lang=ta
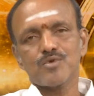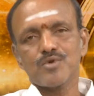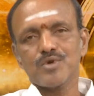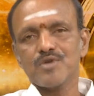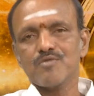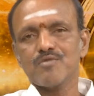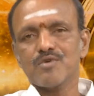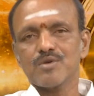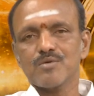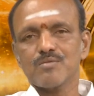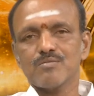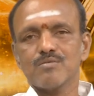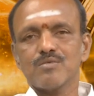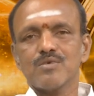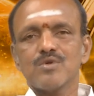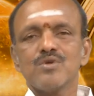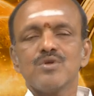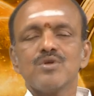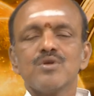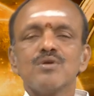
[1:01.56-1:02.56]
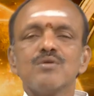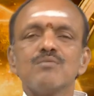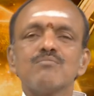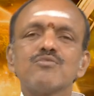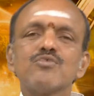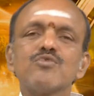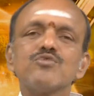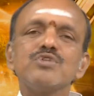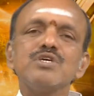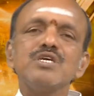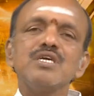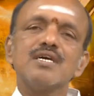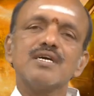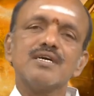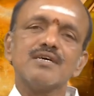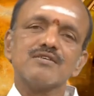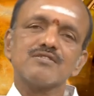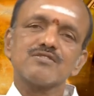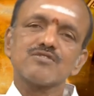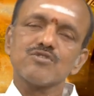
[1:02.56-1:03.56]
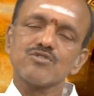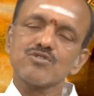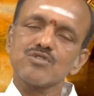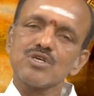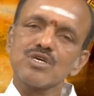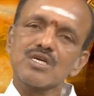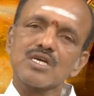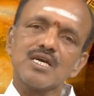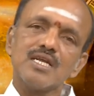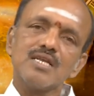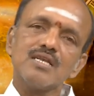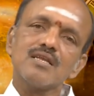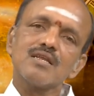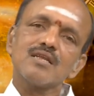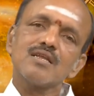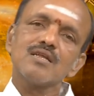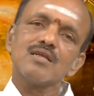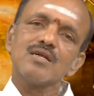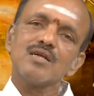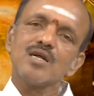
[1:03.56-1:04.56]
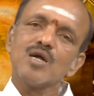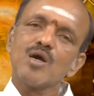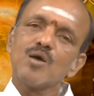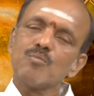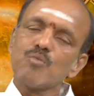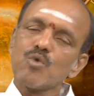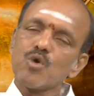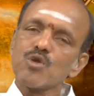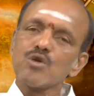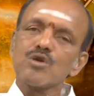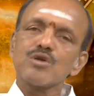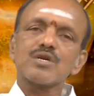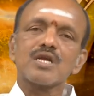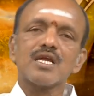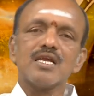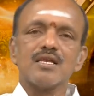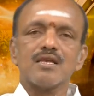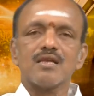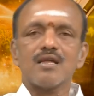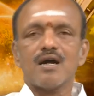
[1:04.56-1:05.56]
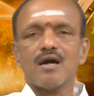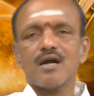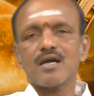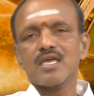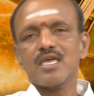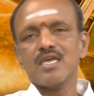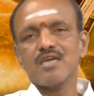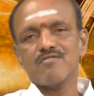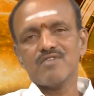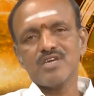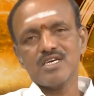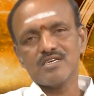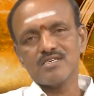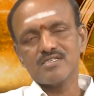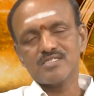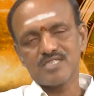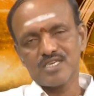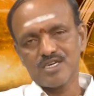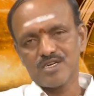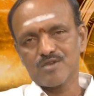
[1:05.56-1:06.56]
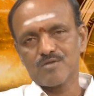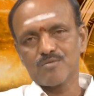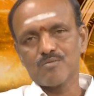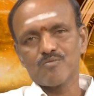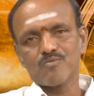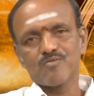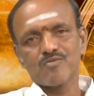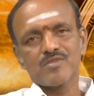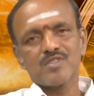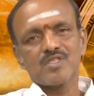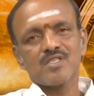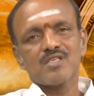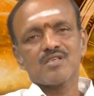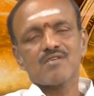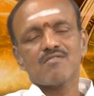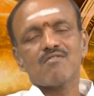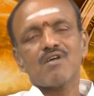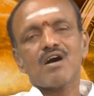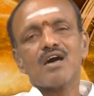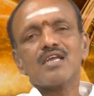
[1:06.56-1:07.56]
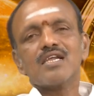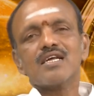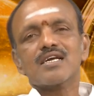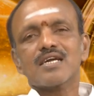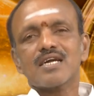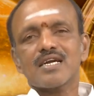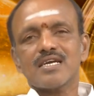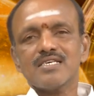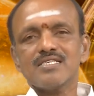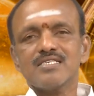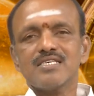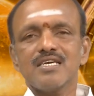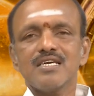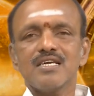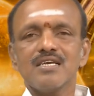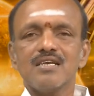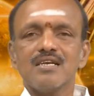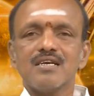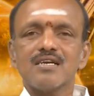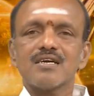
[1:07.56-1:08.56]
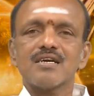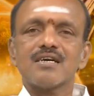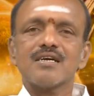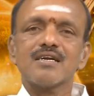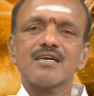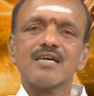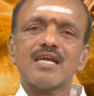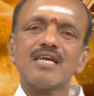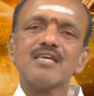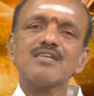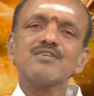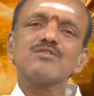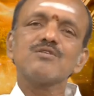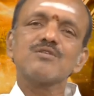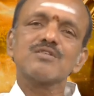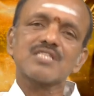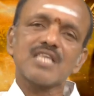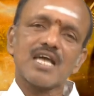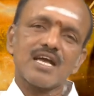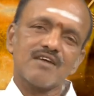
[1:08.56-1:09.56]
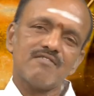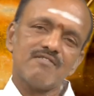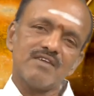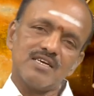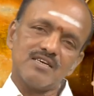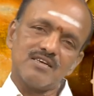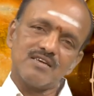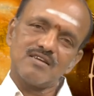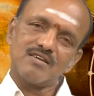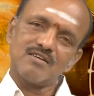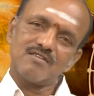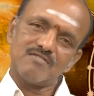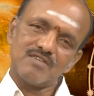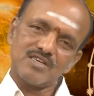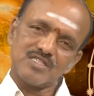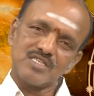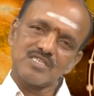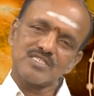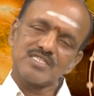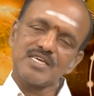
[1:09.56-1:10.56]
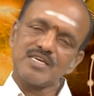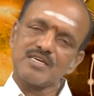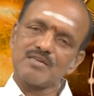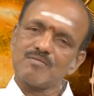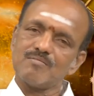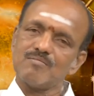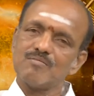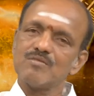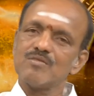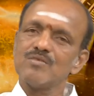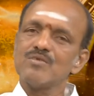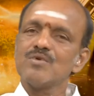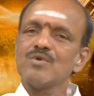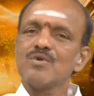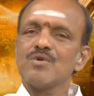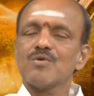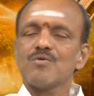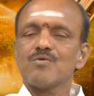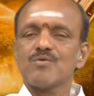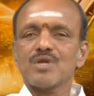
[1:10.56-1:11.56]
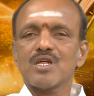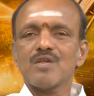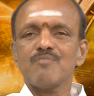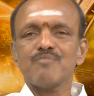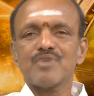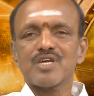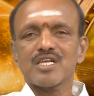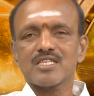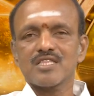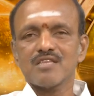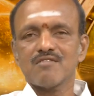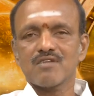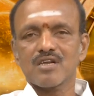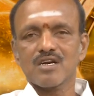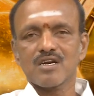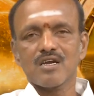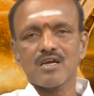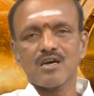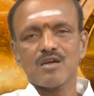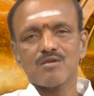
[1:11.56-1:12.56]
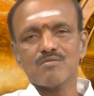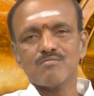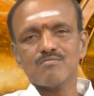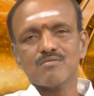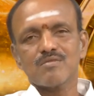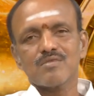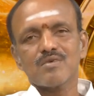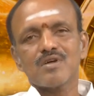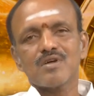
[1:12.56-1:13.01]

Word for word: கூடி வரும் புதிய சொத்துக்கள் பொருட்கள் ஆகியவை சேரும் வார கடைசியில் நல்லதொரு தகவல் வந்து சேரும் உடன் பிறந்தவர்களாலும்